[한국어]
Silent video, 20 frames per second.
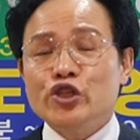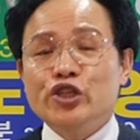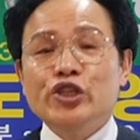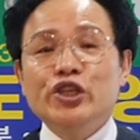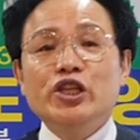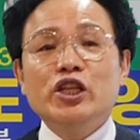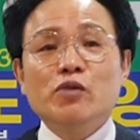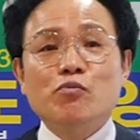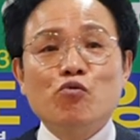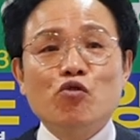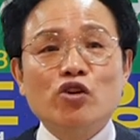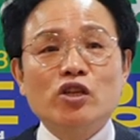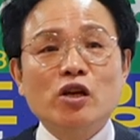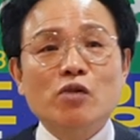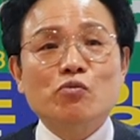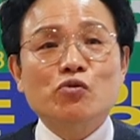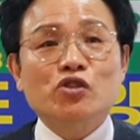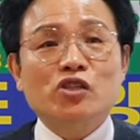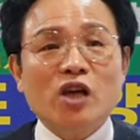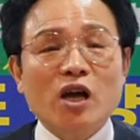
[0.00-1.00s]
일이
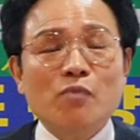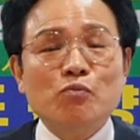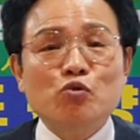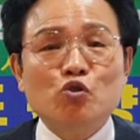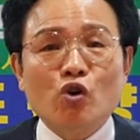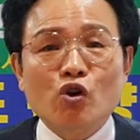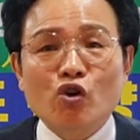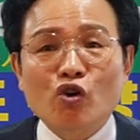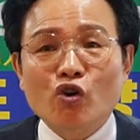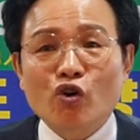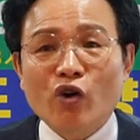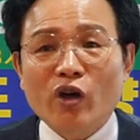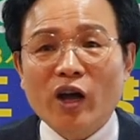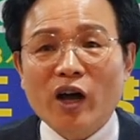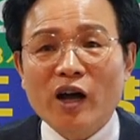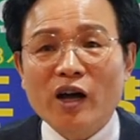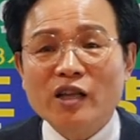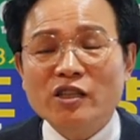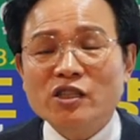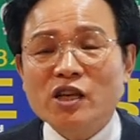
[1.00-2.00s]
뭐냐면 참수하는
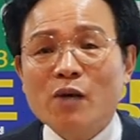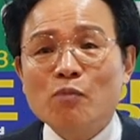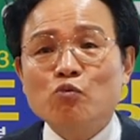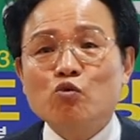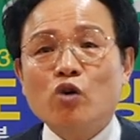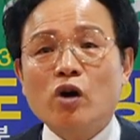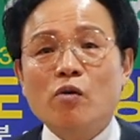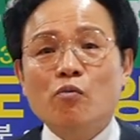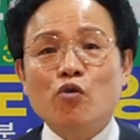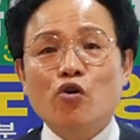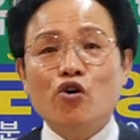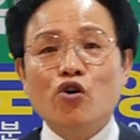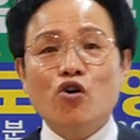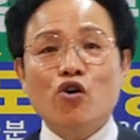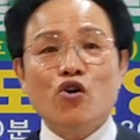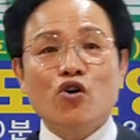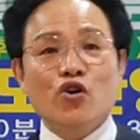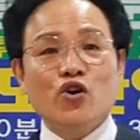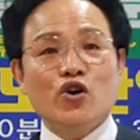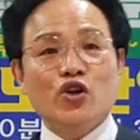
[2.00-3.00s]
거야. 참수가
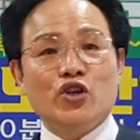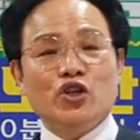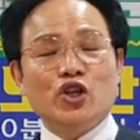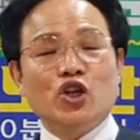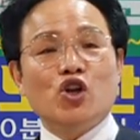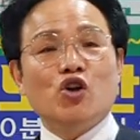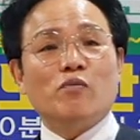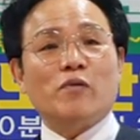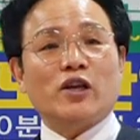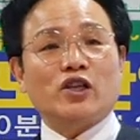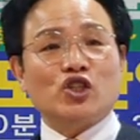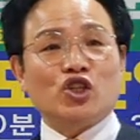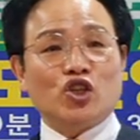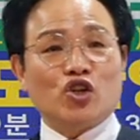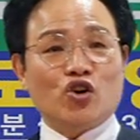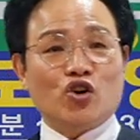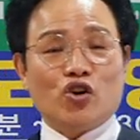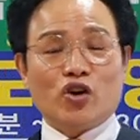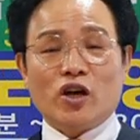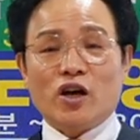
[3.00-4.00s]
뭐예요? 일로
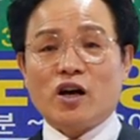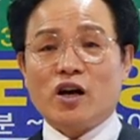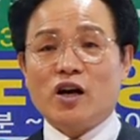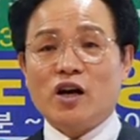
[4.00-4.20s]
바치는 거야.